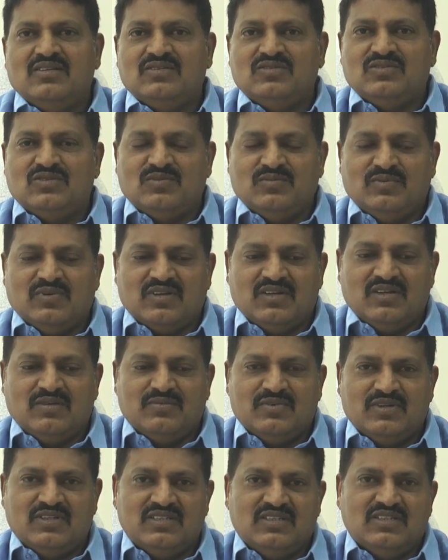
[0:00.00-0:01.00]
చుట్టుపక్కల
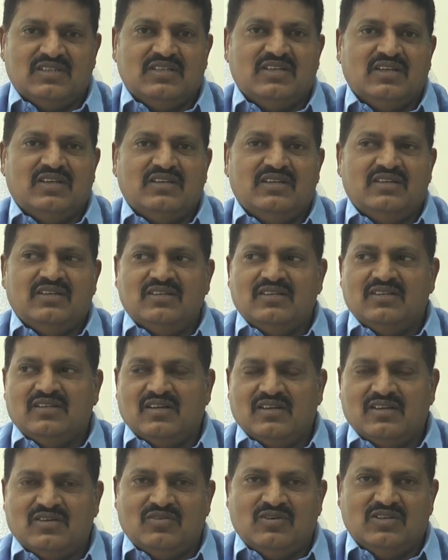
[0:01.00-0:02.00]
ప్రజలకు కానీ
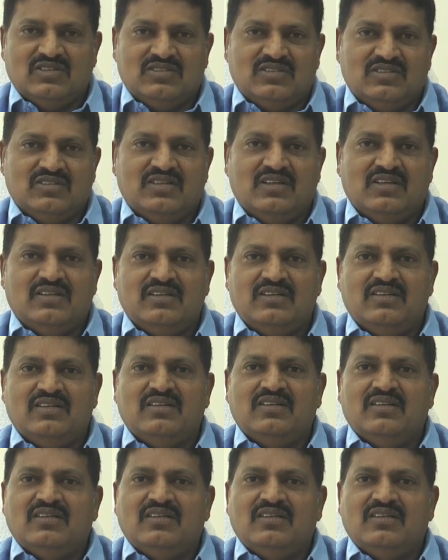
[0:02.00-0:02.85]
నగరవాసులకు కానీ